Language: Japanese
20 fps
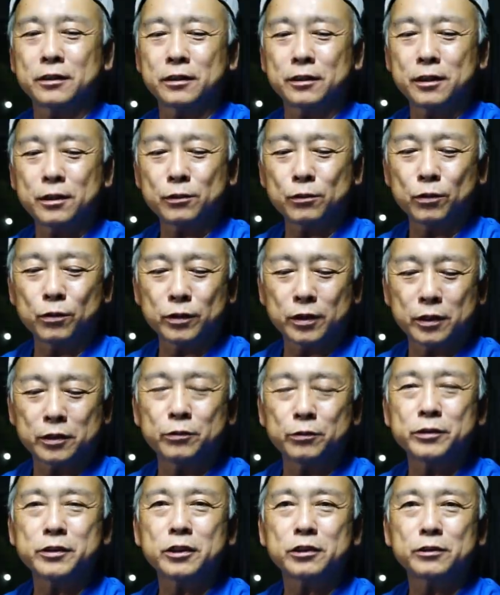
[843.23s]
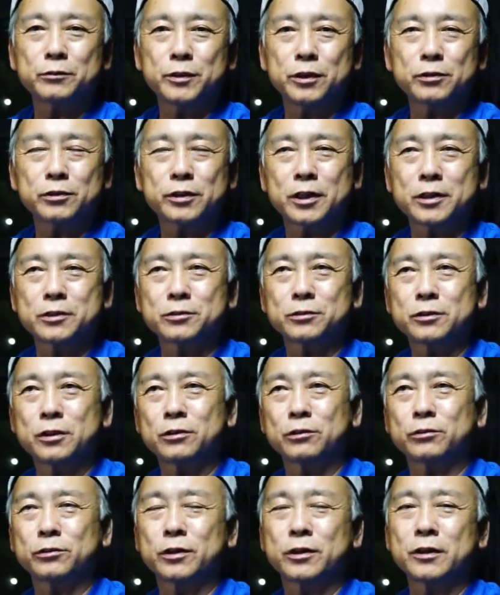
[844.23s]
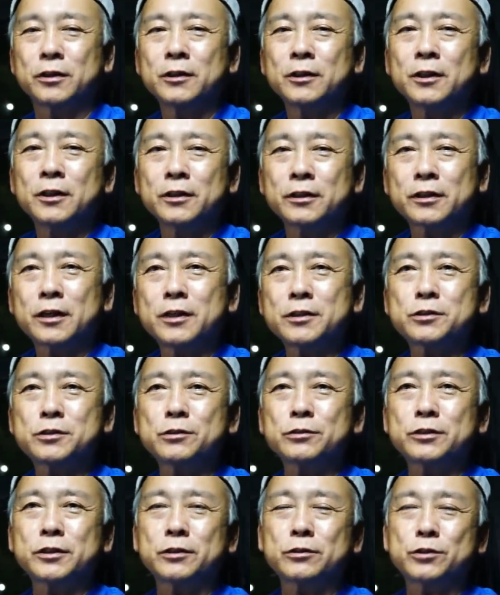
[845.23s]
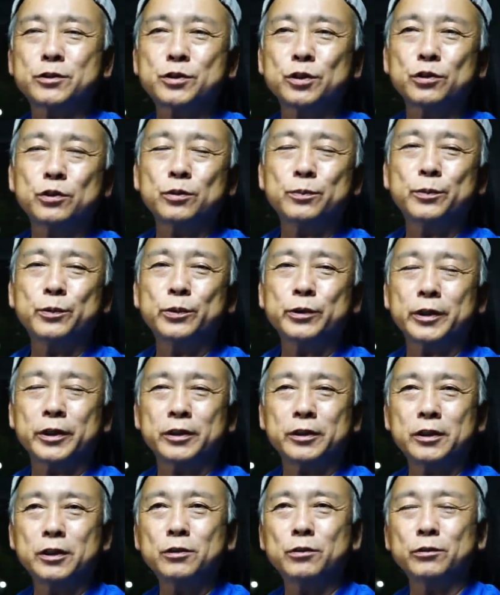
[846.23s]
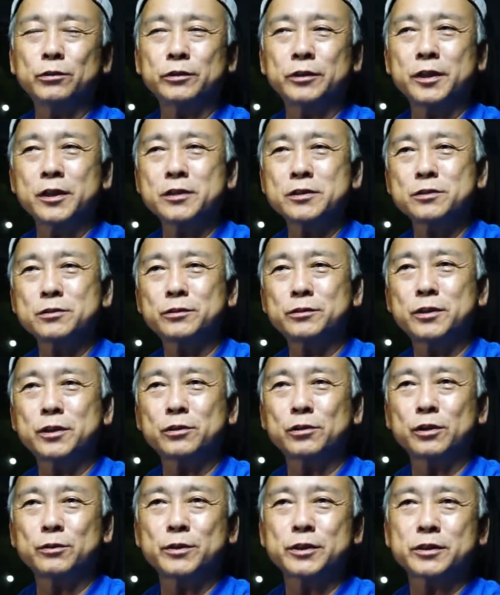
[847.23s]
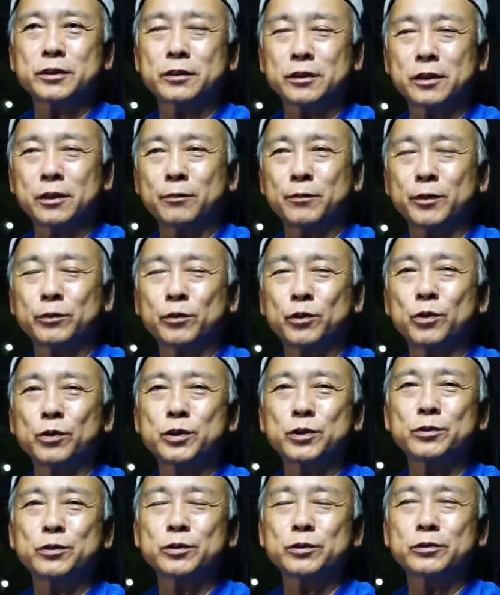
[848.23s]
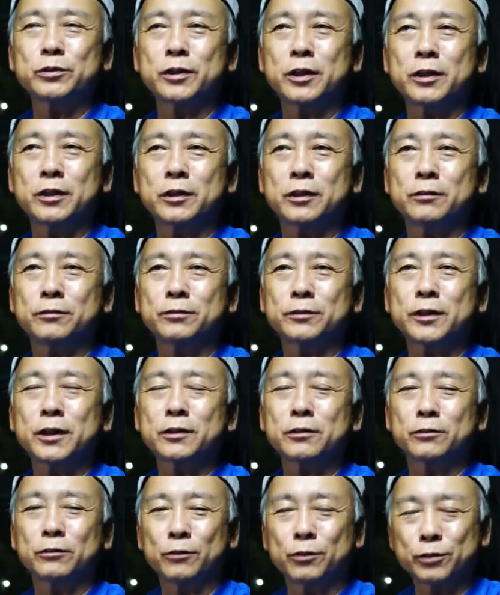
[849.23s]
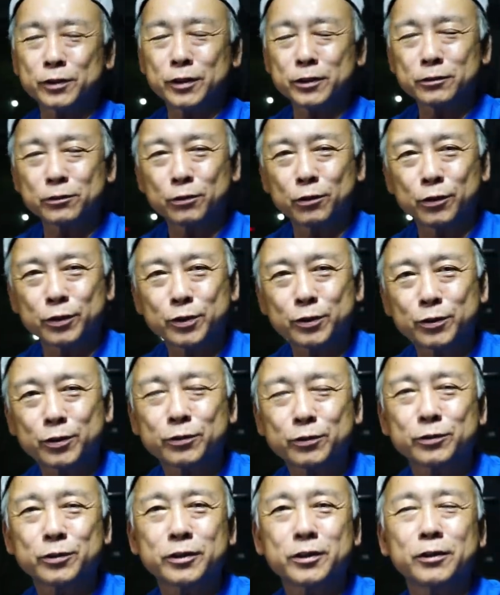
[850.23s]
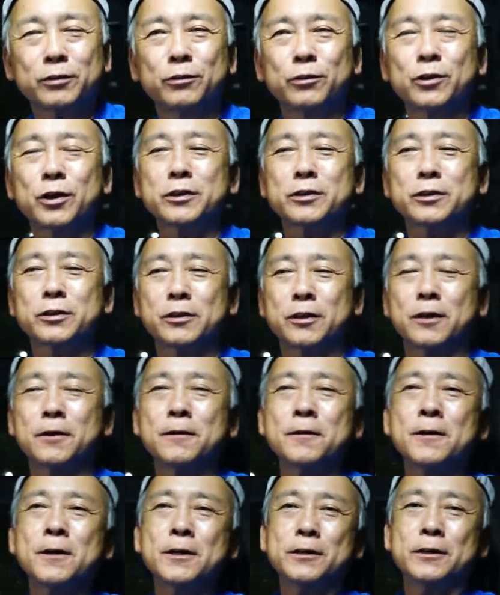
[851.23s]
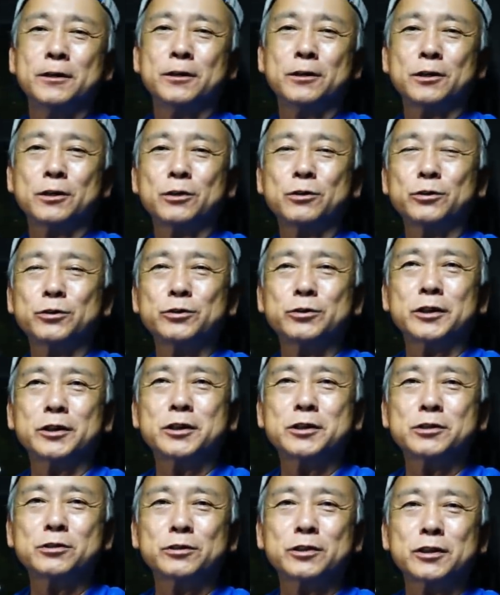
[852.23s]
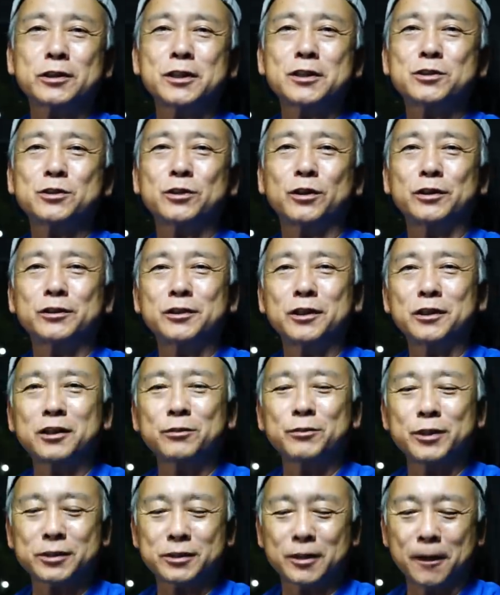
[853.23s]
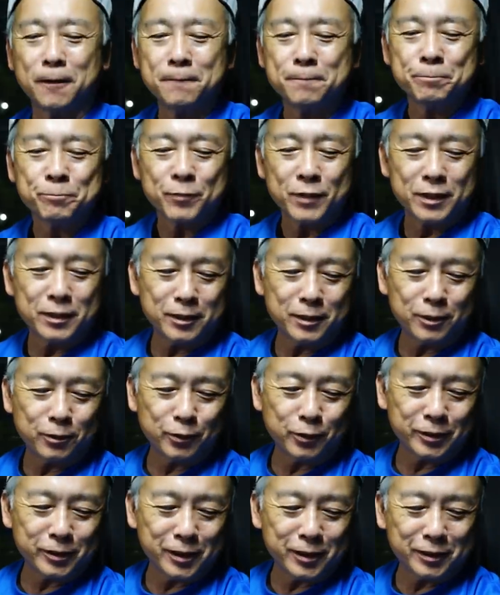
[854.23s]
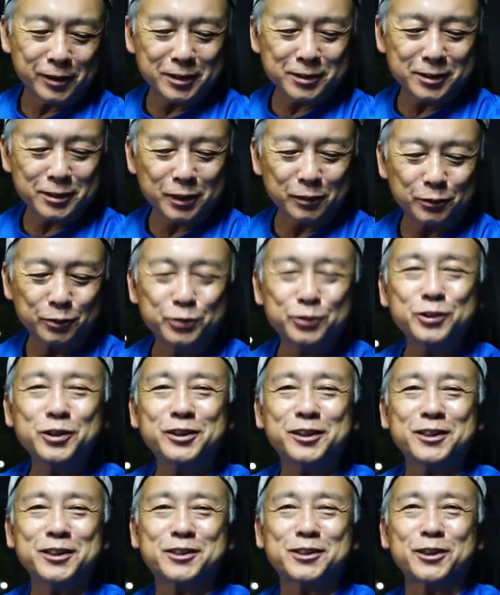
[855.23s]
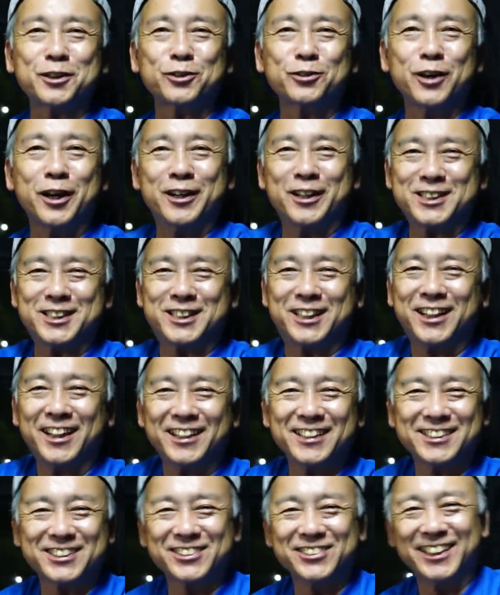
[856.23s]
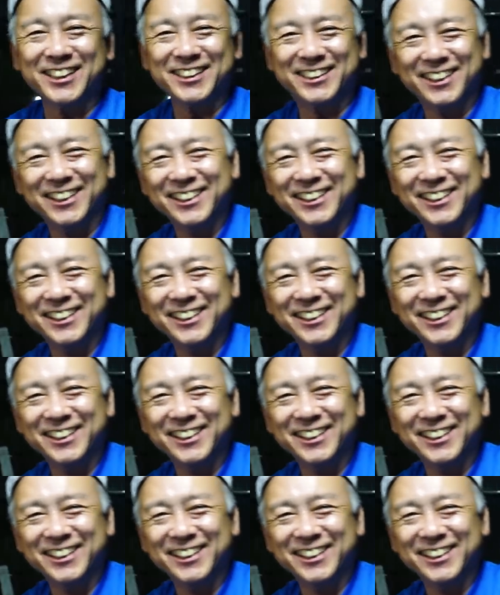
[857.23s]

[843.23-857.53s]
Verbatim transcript: で、今回 400mm の単焦点ということで、単焦点の超望遠2本連続で撮りましたがね、まあ、ご協力、えー、2人、お二人のご協力のおかげでね、えー、このような貴重なテストができました。えー、これね、デジタルも古いデジタルどうやら使えそうなんで、